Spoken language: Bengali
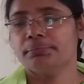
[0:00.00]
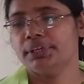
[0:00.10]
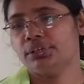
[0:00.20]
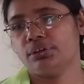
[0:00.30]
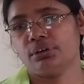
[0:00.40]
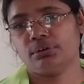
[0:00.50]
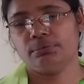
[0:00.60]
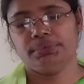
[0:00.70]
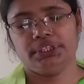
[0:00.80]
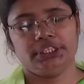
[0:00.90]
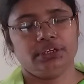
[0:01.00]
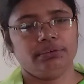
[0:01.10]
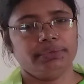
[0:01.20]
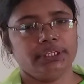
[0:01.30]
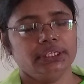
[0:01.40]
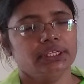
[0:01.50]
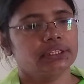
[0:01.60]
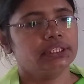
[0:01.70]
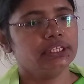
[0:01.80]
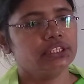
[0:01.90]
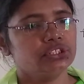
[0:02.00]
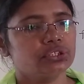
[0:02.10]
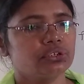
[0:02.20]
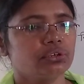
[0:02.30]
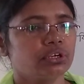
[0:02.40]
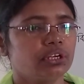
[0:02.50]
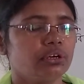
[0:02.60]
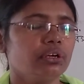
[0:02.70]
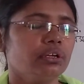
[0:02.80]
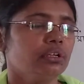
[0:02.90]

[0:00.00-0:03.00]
ভিন্ন রকম নিতে হবে তিনজন হলেও